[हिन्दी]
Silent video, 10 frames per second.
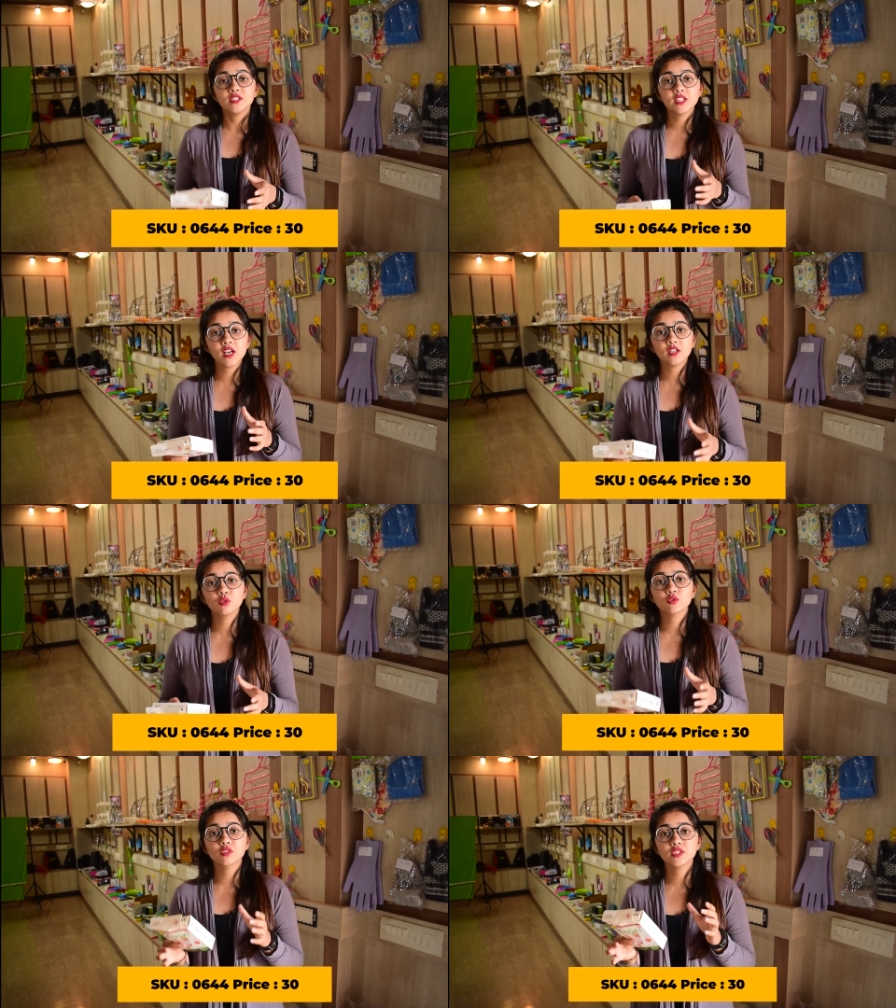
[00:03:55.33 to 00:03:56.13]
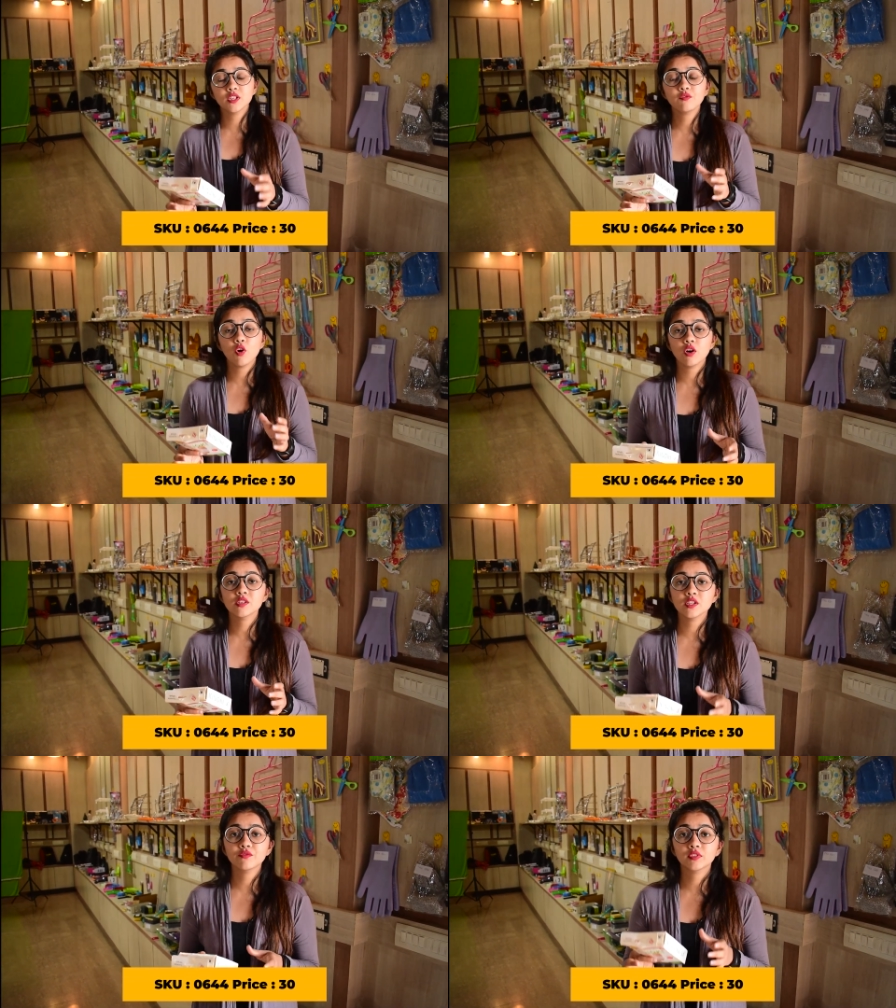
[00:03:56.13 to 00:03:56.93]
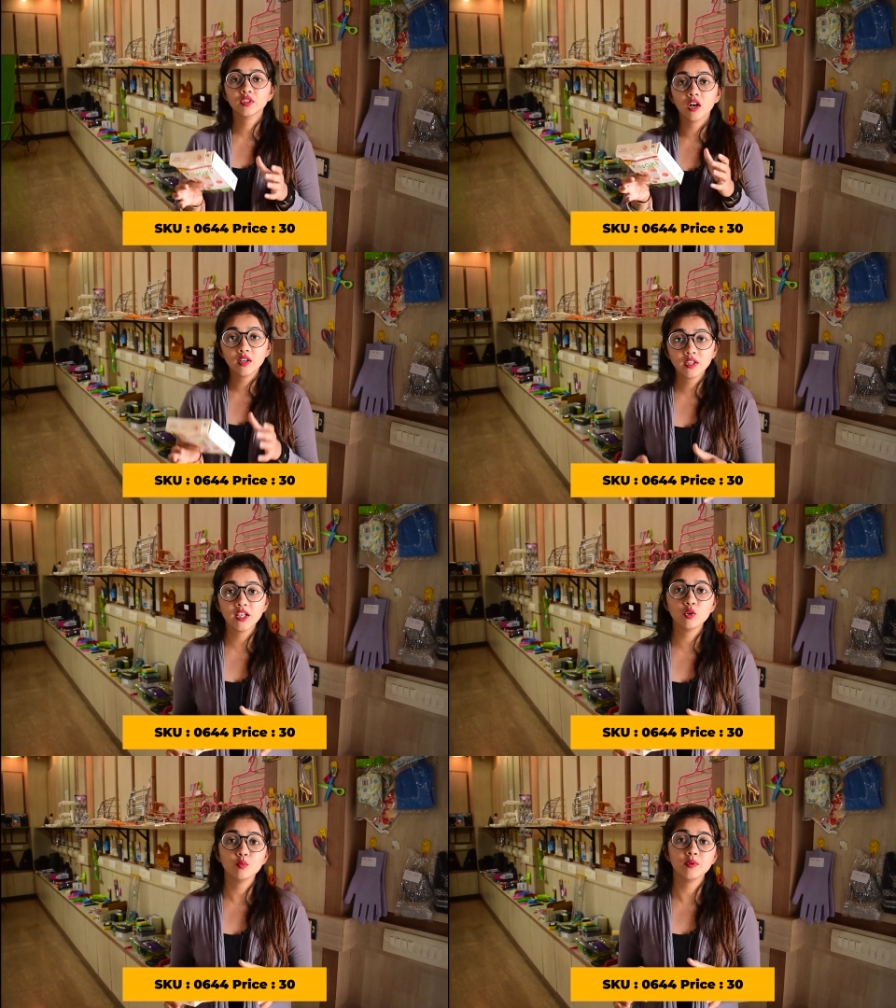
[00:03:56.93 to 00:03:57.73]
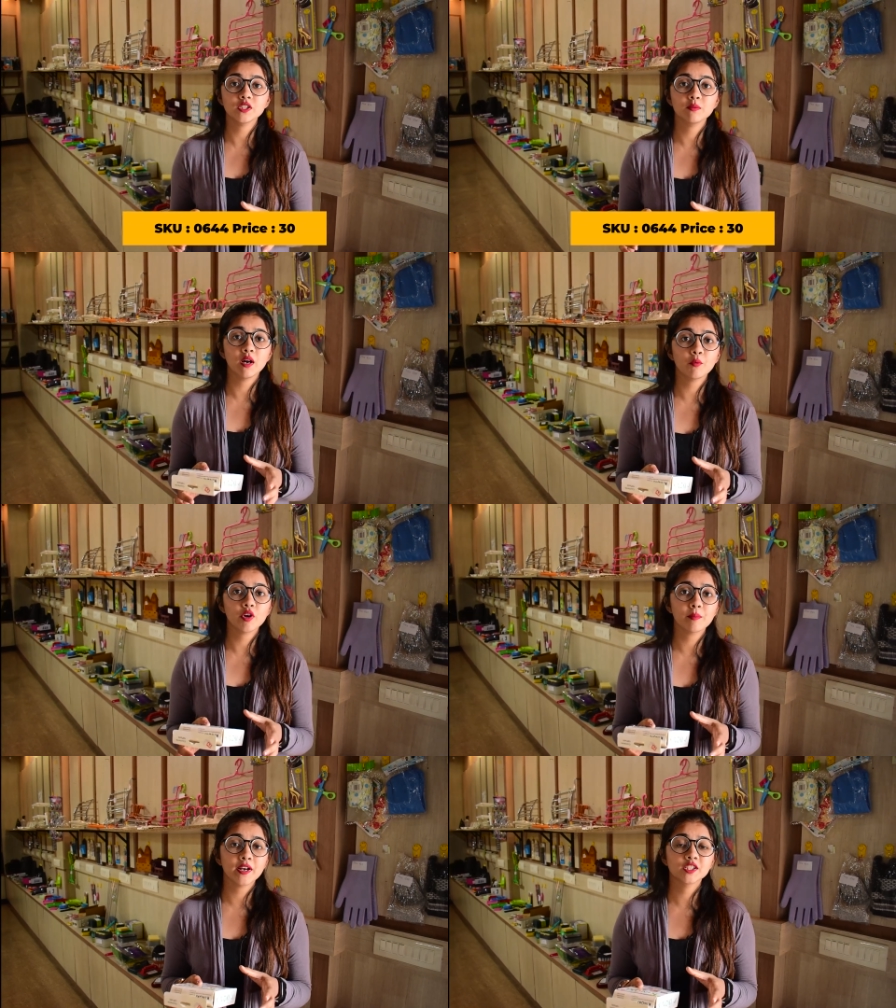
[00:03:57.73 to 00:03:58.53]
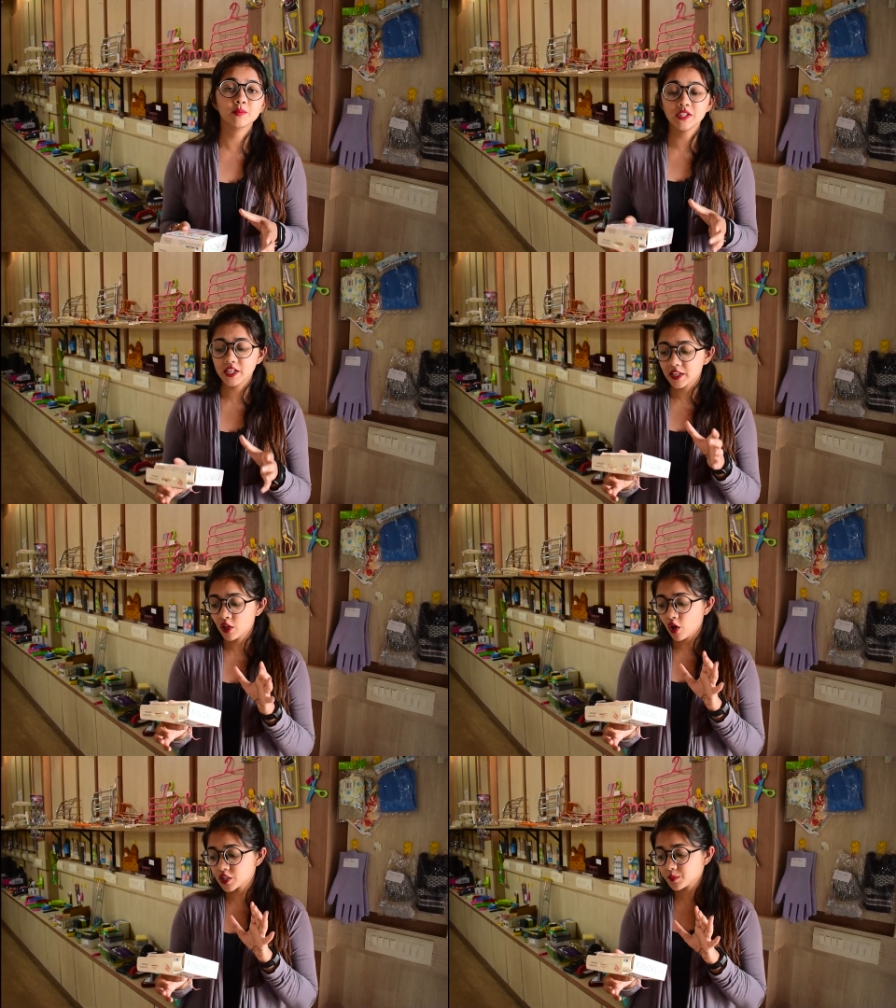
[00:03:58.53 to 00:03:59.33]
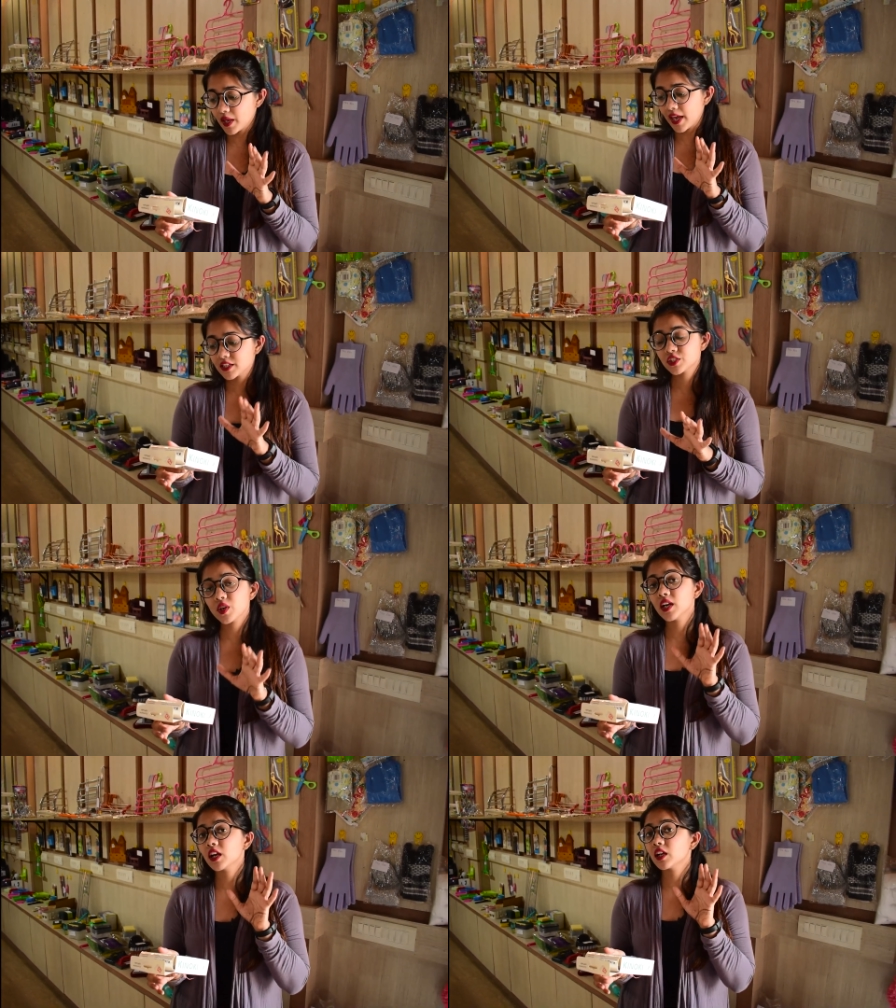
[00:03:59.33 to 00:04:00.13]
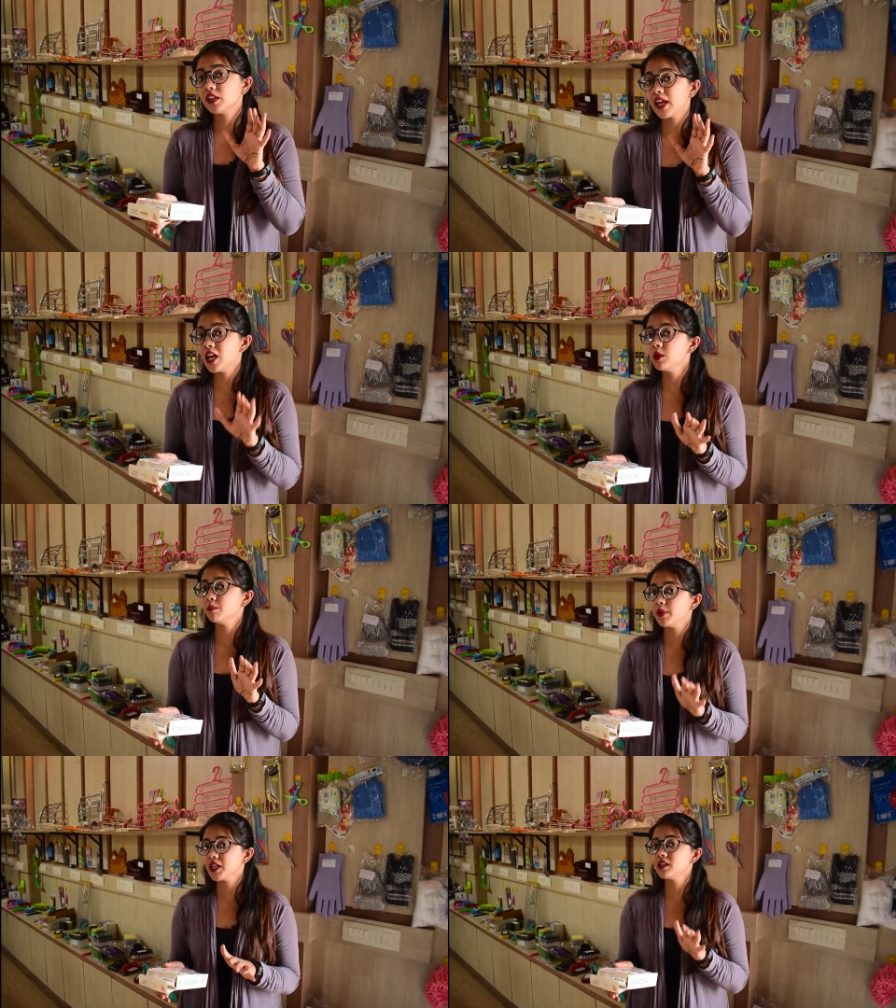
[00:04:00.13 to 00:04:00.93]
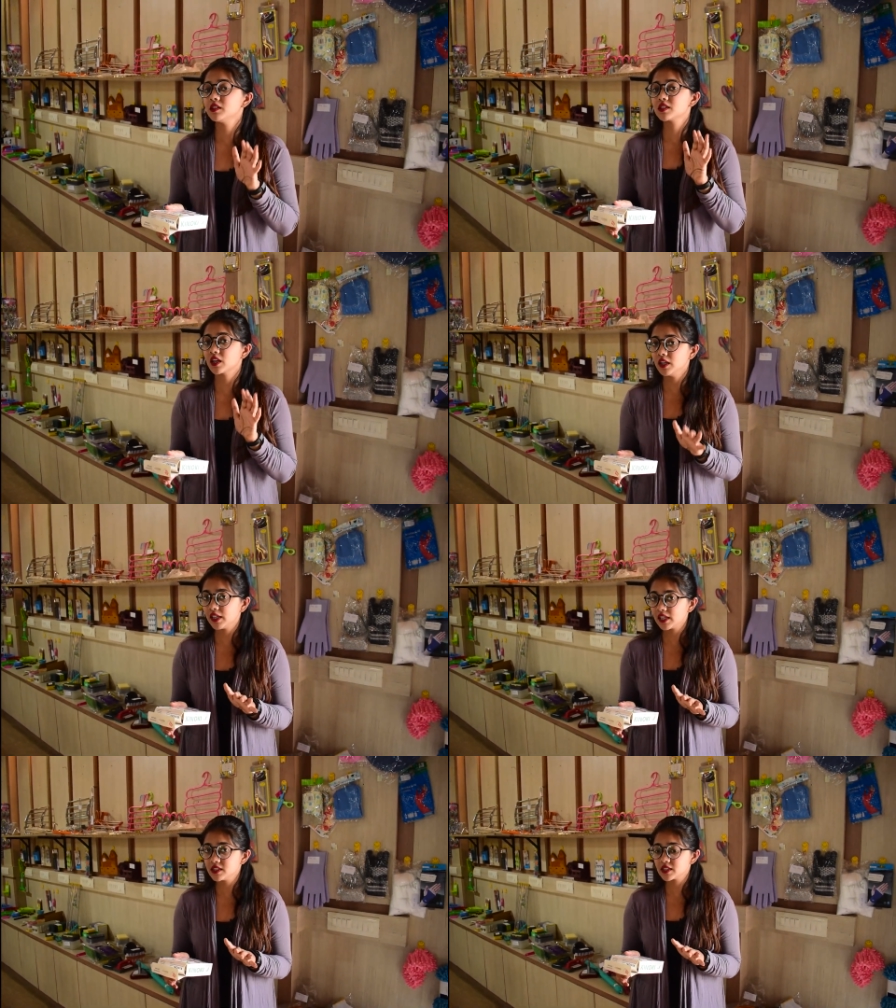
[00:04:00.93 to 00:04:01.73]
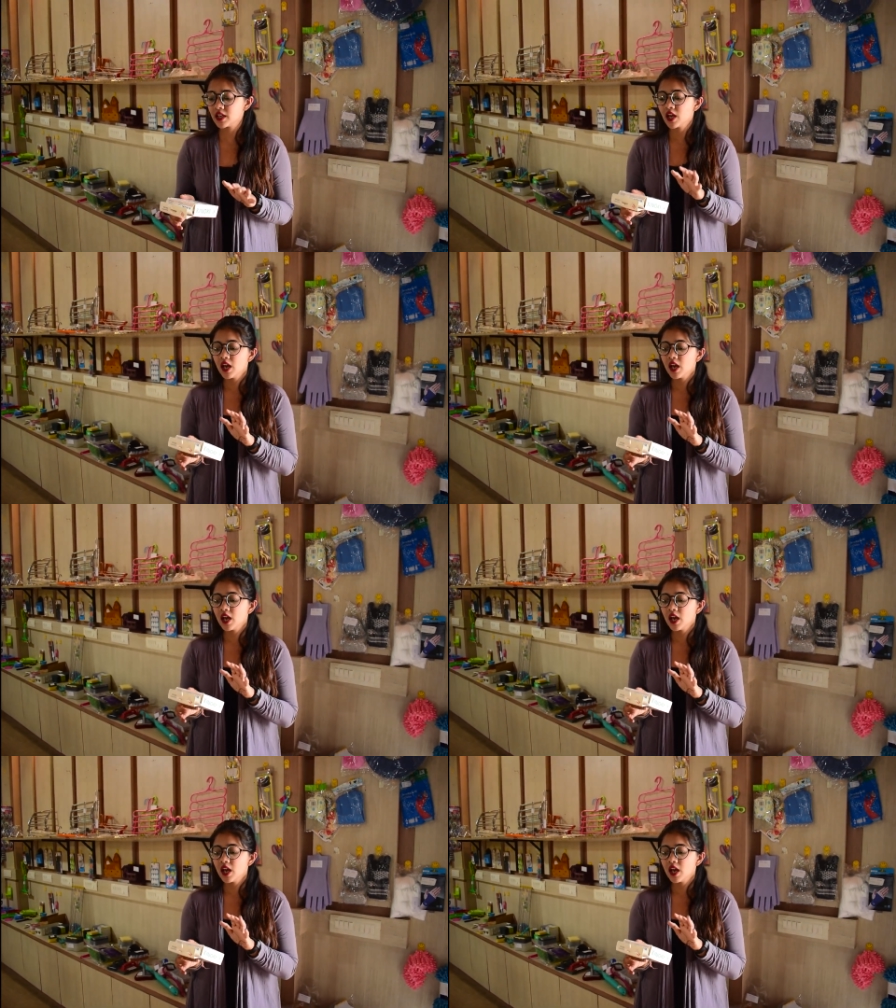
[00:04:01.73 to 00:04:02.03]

जी हाँ दोस्तों सिर्फ और सिर्फ थर्टी रुपीज़ में आपको ये पैड्स मिल जाएंगे और इसमें एक्स्ट्रा टेन पेड्स कंटेन्स है